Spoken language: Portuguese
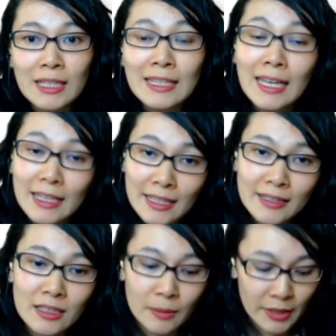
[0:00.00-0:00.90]
E aí, é
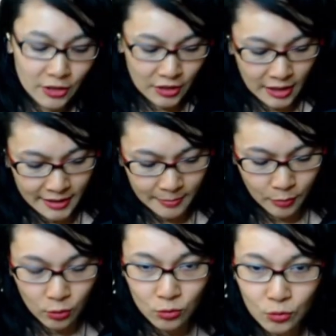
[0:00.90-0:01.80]
exatamente nesse
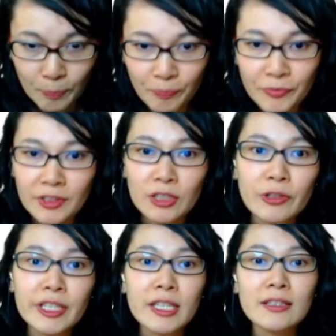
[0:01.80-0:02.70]
ponto que eu
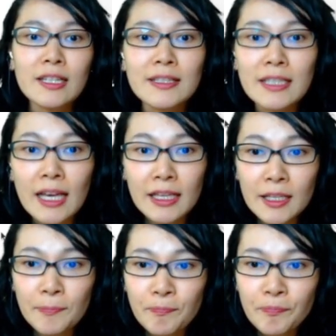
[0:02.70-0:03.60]
queria trazer aí,